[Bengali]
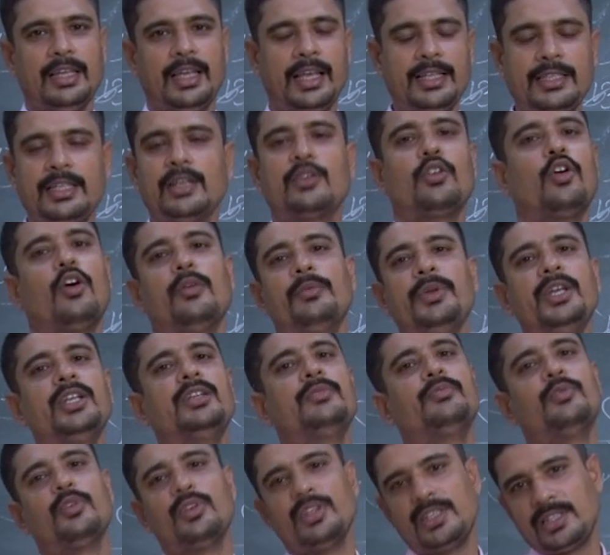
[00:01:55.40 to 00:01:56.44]
এই যে কোভিড
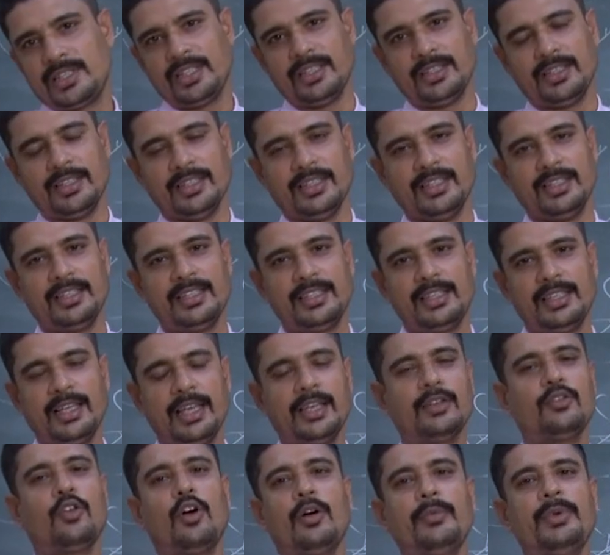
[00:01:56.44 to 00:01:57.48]
পরিস্থিতি
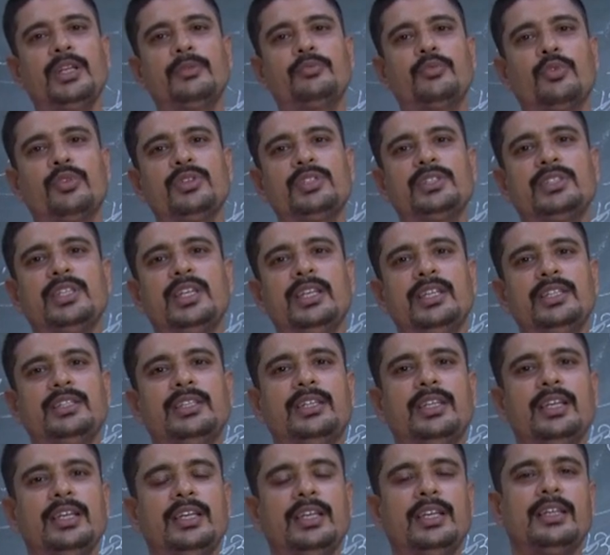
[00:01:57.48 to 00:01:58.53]
এই কোভিড
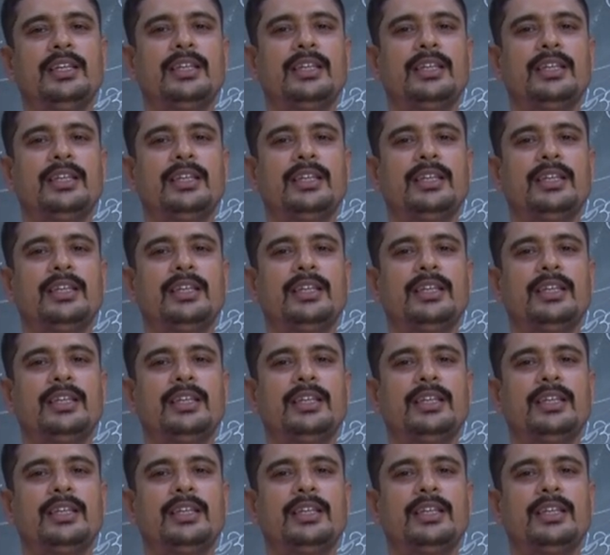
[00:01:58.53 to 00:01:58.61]
পরিস্থিতিতে